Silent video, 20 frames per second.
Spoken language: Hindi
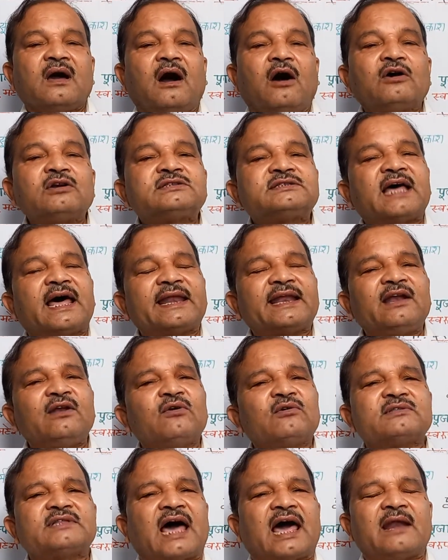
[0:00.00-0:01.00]
और सारे
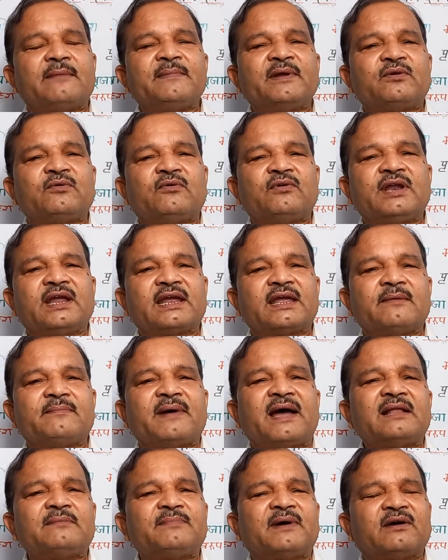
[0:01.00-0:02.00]
लोग धार्मिक होने के
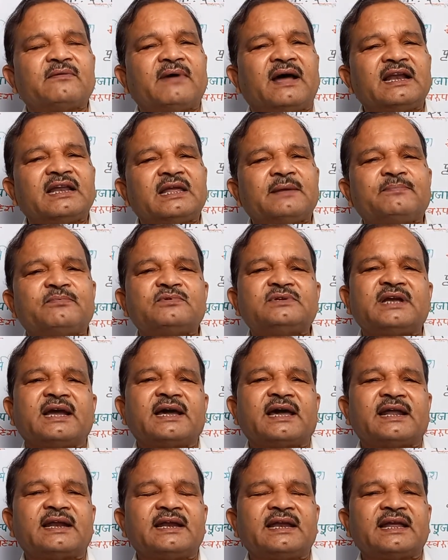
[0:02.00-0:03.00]
बाद भगवान की पूजा
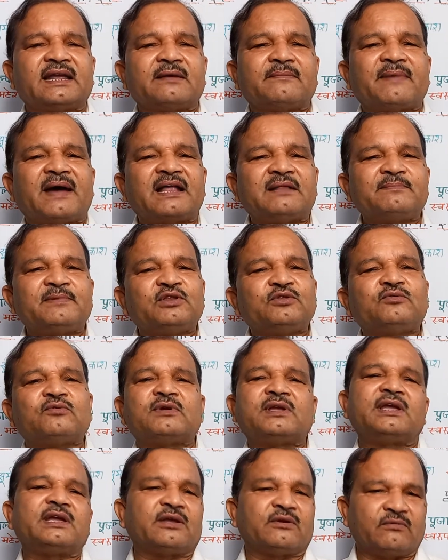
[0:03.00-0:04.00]
करने के बाद भी
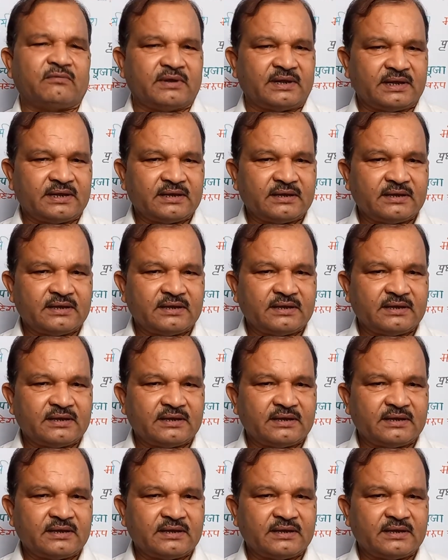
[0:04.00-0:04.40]
दुखी क्यों हैं